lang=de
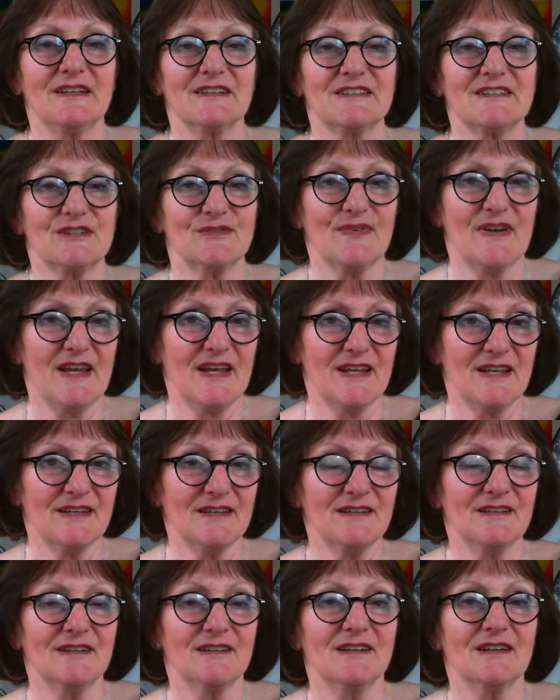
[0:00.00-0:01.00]

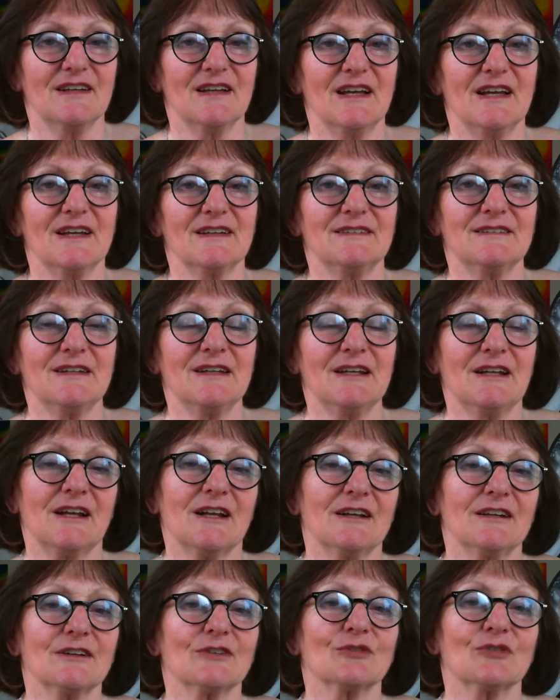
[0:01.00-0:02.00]
zwei
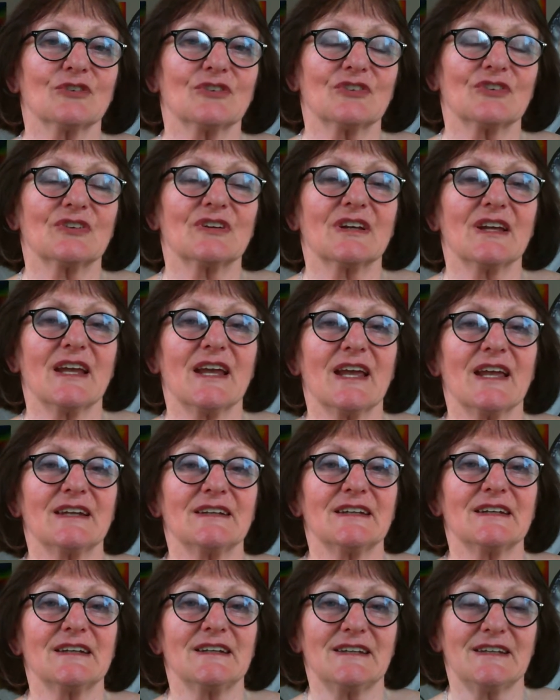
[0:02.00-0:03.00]
Artikeln und
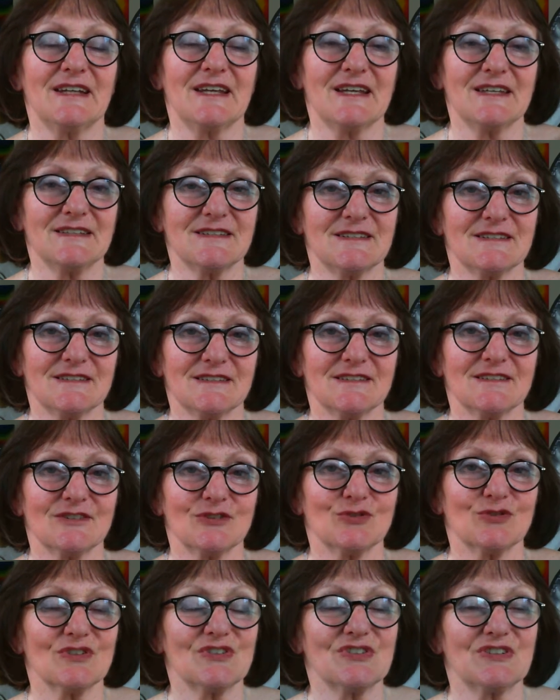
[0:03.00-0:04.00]
einen Test
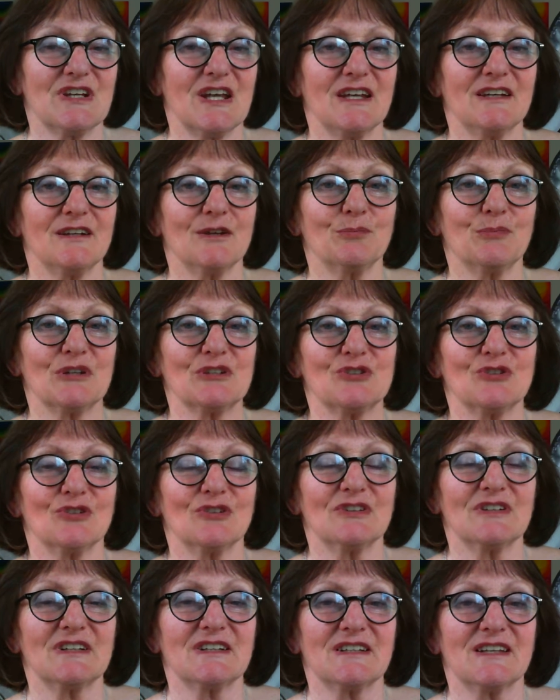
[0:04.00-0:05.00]
zur
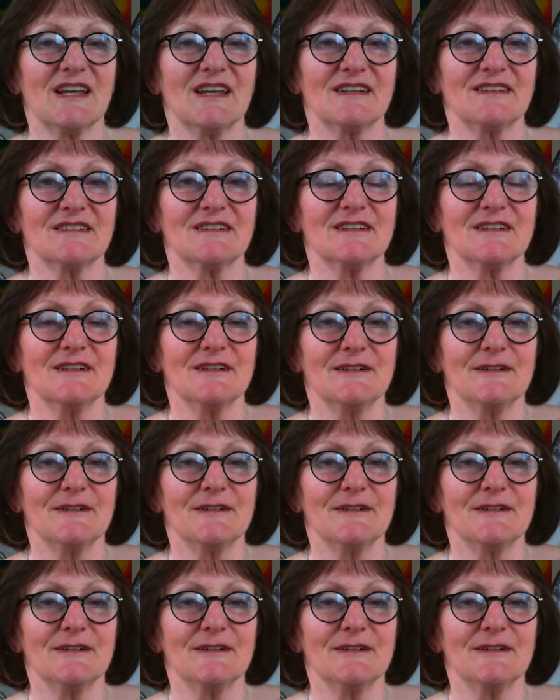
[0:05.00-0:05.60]
Scanner-Persönlichkeit,